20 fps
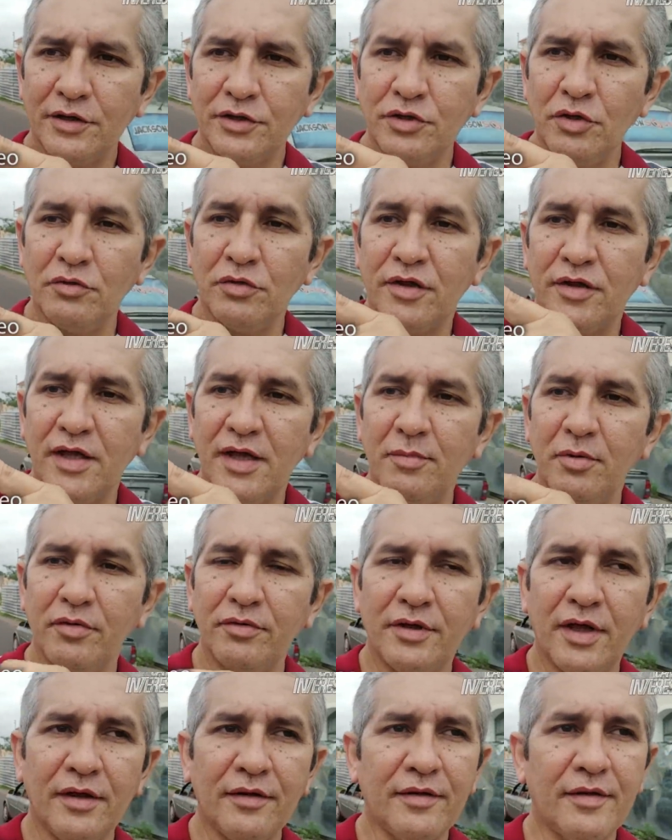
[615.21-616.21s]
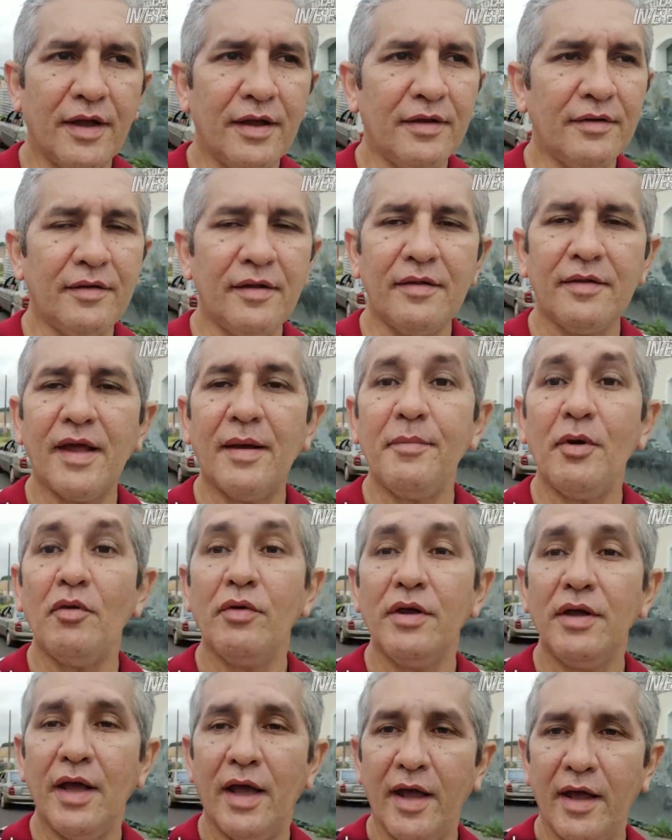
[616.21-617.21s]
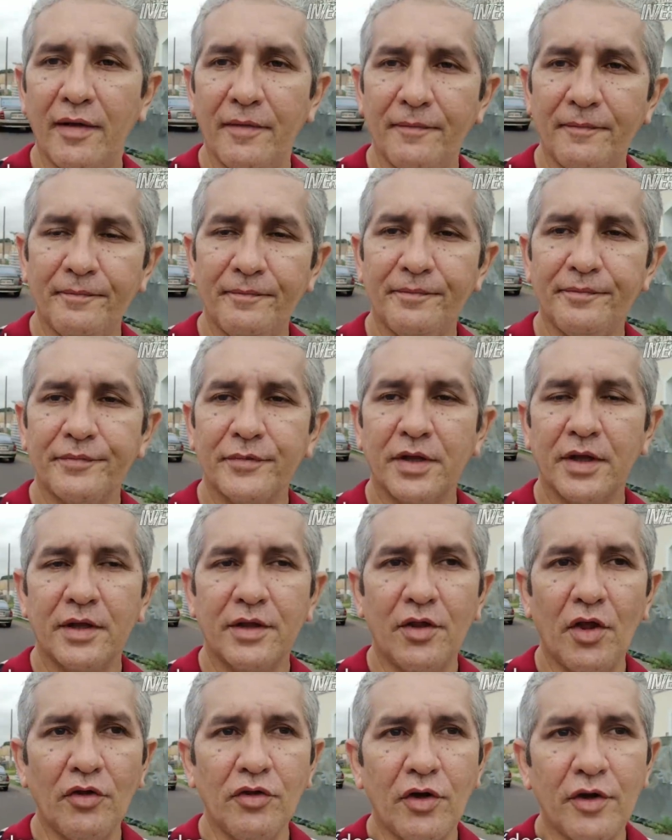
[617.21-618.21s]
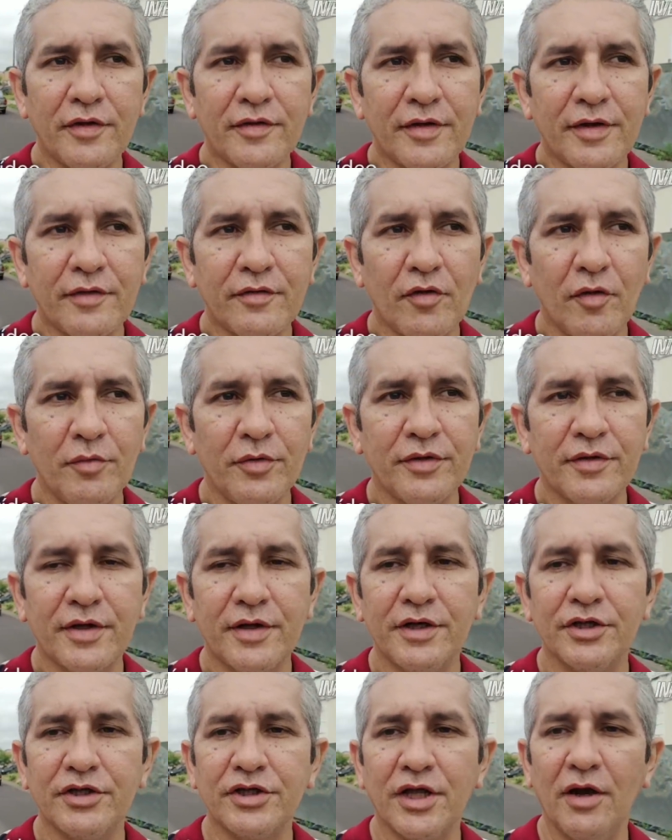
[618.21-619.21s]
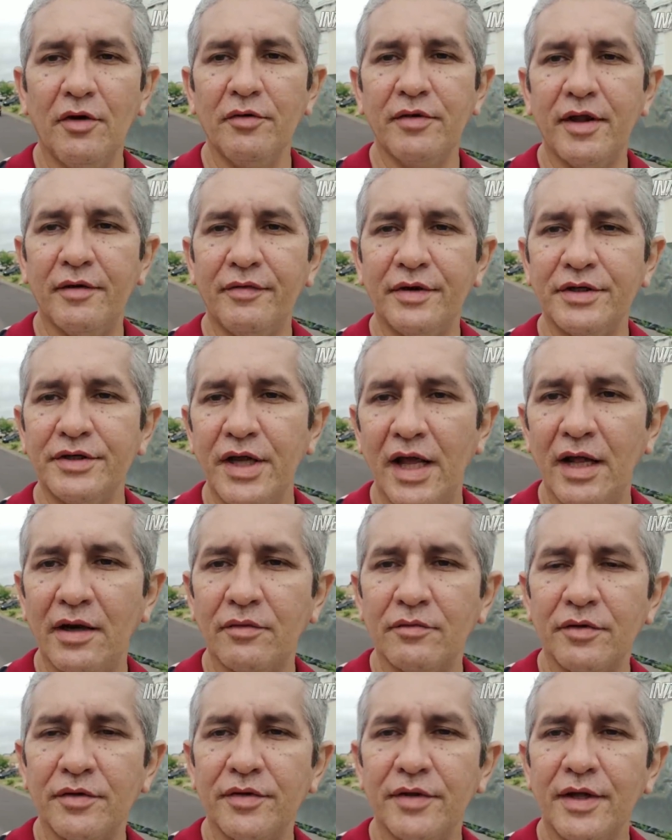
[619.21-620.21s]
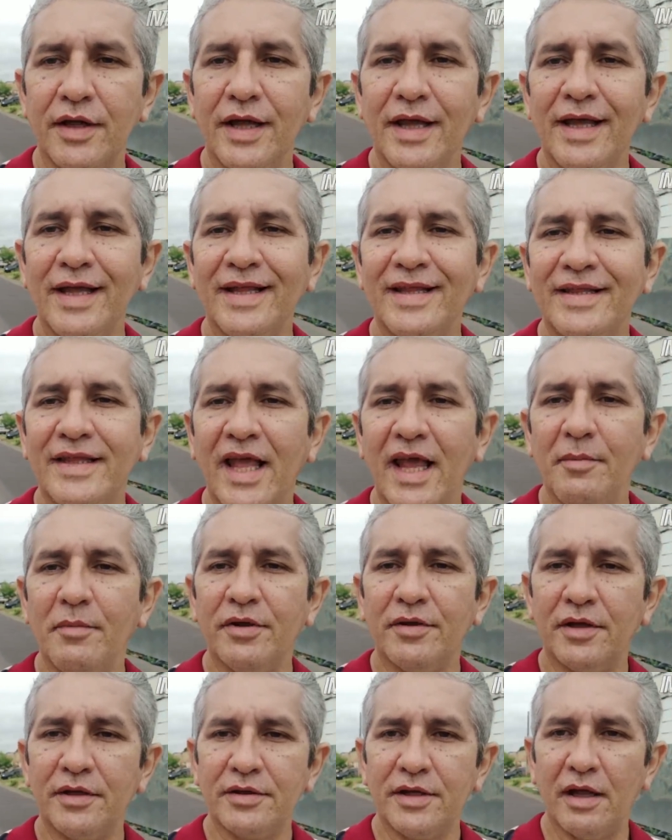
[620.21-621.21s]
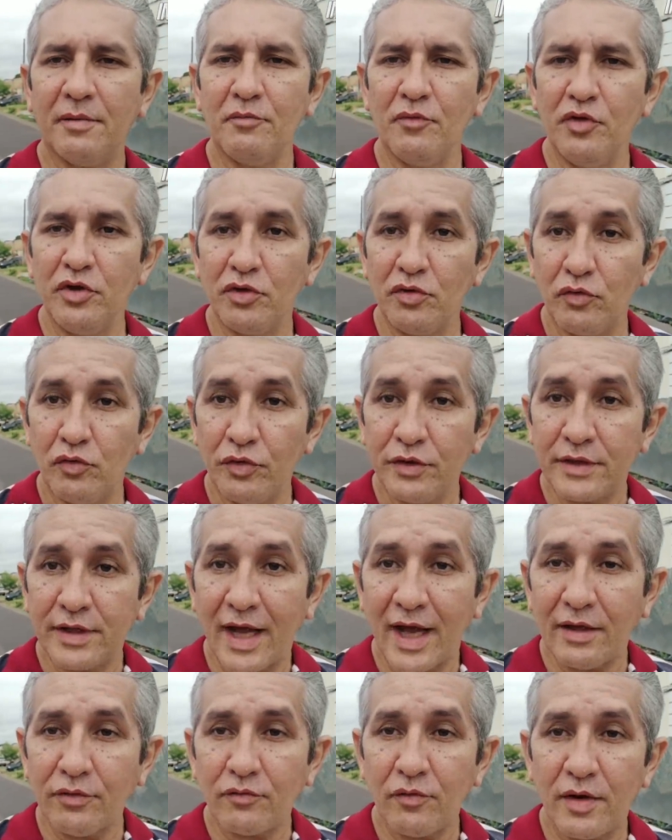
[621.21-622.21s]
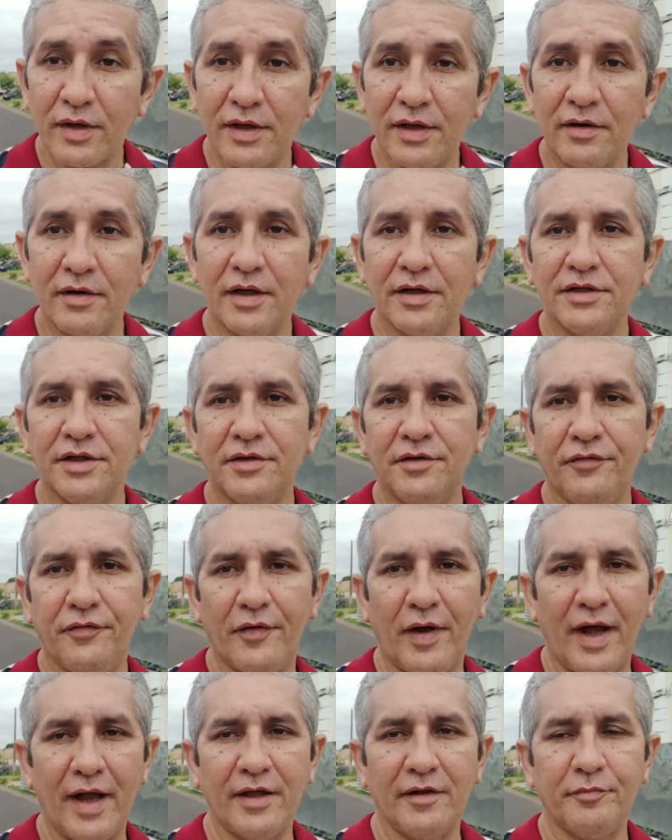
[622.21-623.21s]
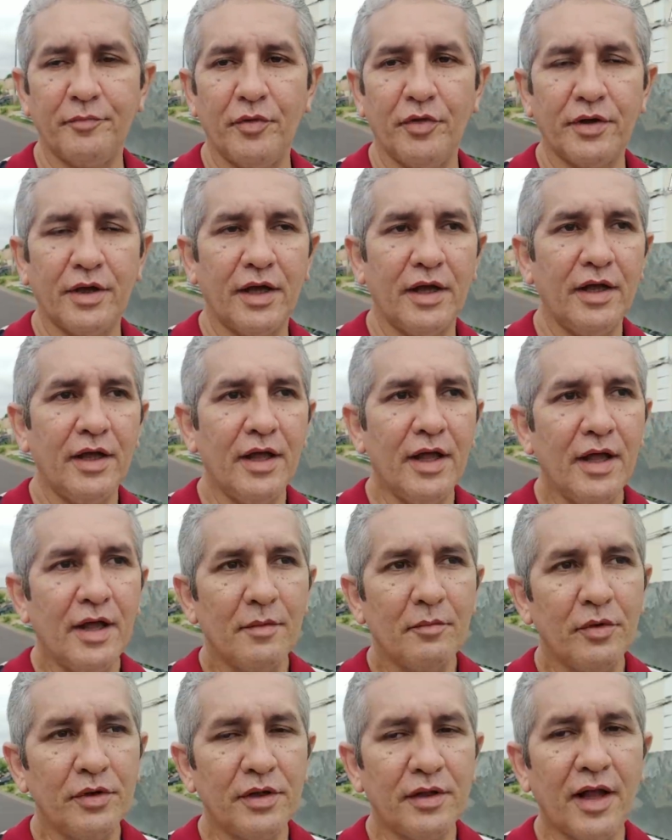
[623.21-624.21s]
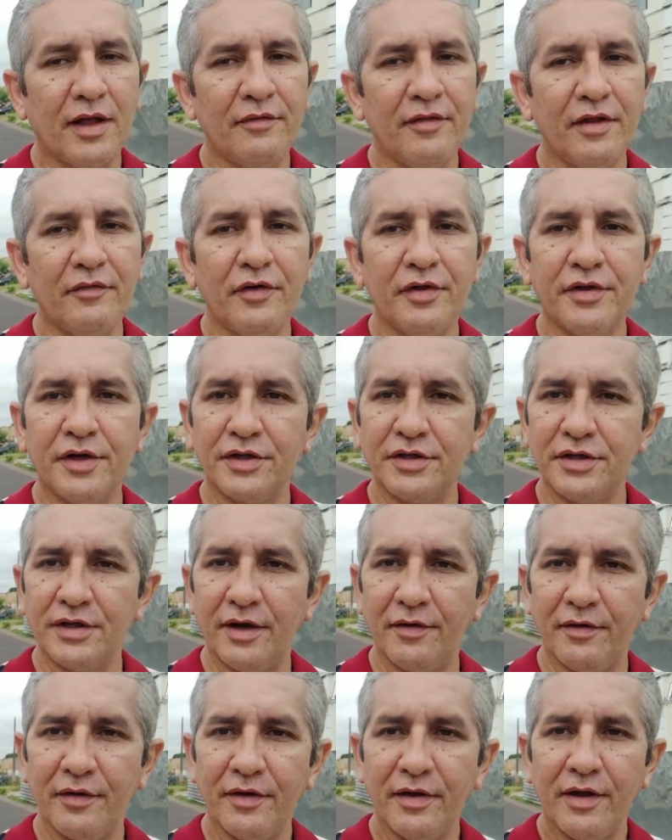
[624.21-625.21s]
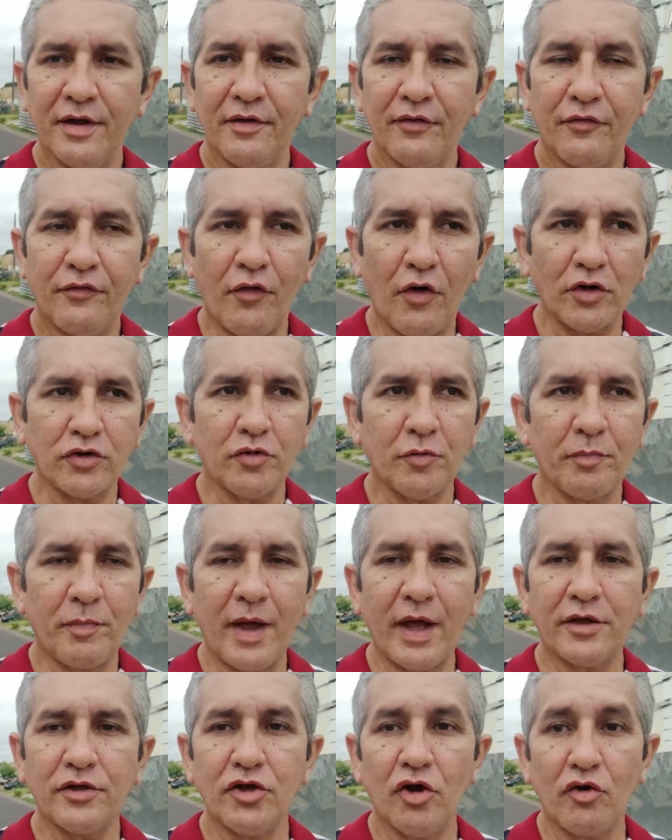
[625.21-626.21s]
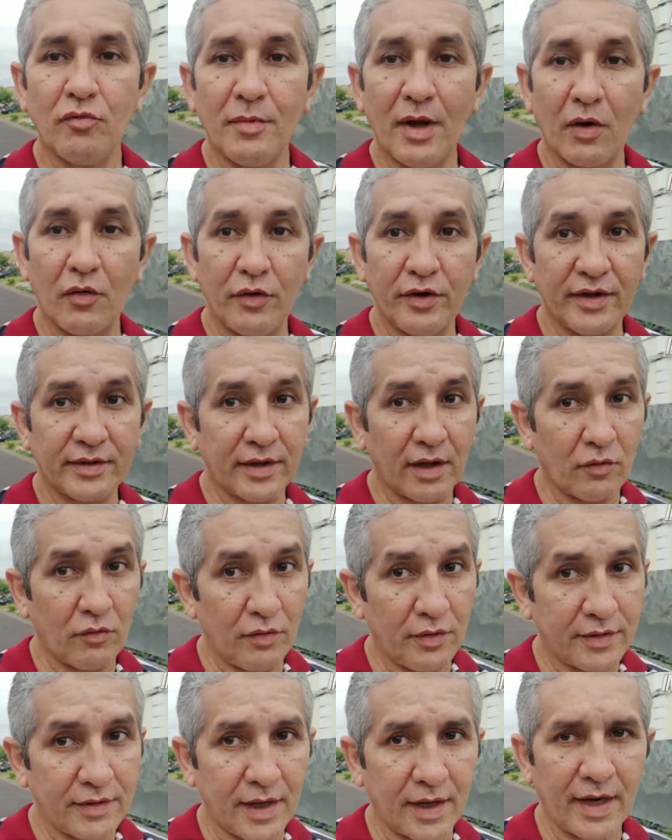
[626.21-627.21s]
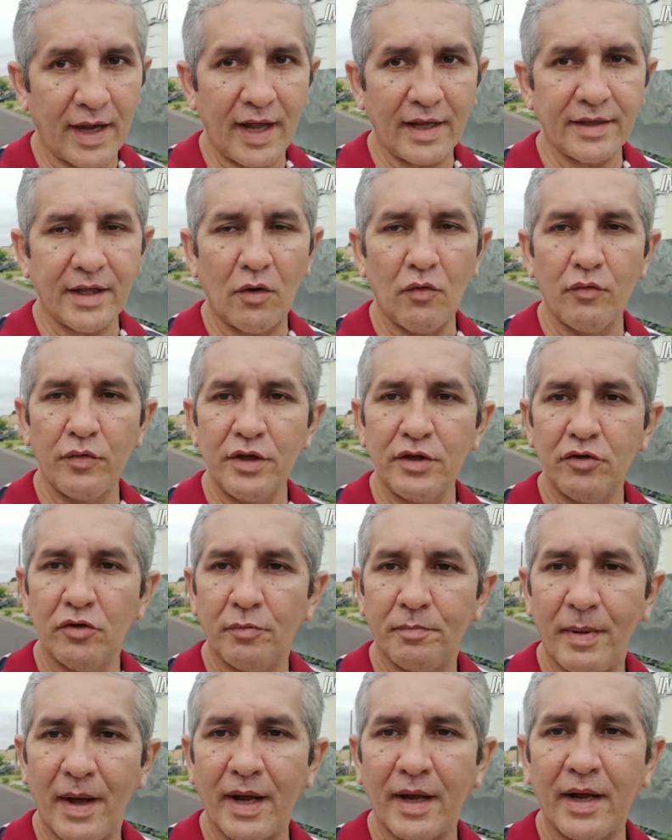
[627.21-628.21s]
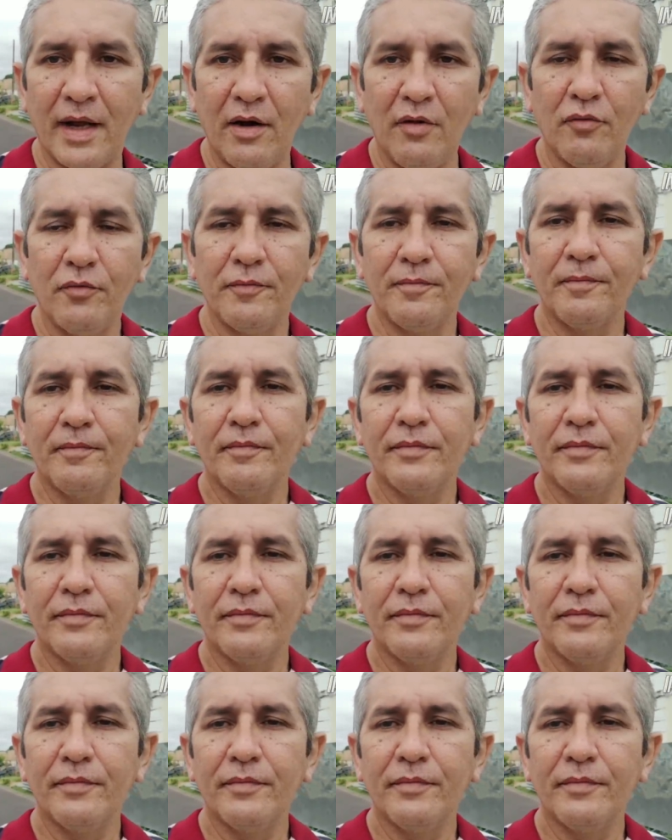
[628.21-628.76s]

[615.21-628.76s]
de um símbolo desse aí sem saber o que é. Então nós que somos cristãos evangélicos, temos que ter muito cuidado com aquilo que a gente faz, porque muitas das vezes você tira foto perto de alguma coisa que é consagrada a um ídolo pagão,